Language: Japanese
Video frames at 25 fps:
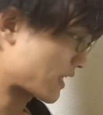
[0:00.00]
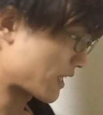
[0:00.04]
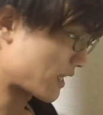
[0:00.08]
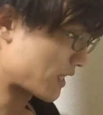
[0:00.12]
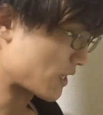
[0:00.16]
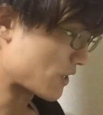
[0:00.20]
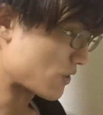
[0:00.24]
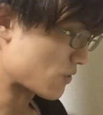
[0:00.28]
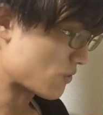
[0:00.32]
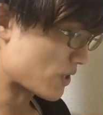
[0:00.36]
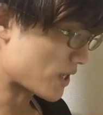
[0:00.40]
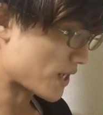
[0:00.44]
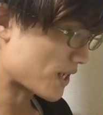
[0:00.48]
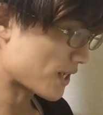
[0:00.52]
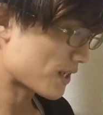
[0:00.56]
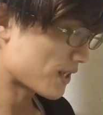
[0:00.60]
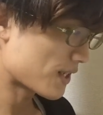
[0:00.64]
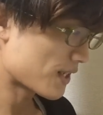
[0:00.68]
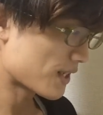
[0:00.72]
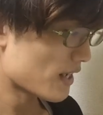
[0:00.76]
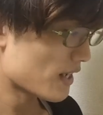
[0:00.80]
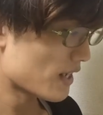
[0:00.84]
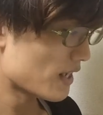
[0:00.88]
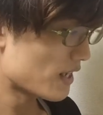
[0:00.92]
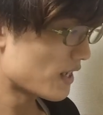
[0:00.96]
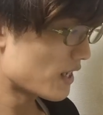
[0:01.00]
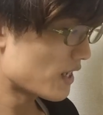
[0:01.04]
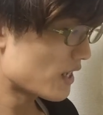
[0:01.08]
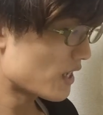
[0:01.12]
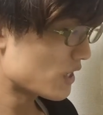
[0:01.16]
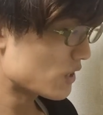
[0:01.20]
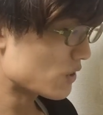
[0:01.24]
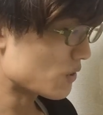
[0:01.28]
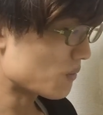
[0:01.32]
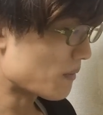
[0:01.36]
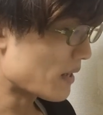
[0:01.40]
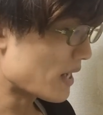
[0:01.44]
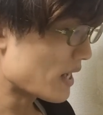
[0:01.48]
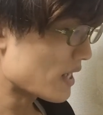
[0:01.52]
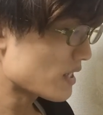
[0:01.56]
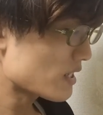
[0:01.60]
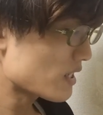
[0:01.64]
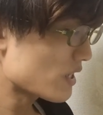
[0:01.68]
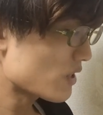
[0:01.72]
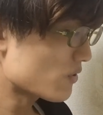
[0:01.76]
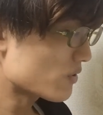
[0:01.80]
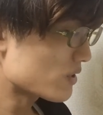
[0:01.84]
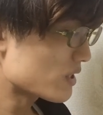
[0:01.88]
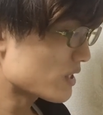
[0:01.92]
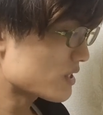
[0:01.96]
ないでしょうか。えっ、ー、と、
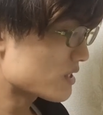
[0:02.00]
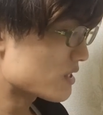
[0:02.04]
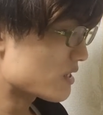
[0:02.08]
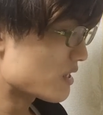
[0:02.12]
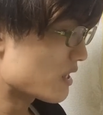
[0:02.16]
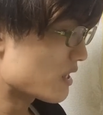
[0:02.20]
マイネオです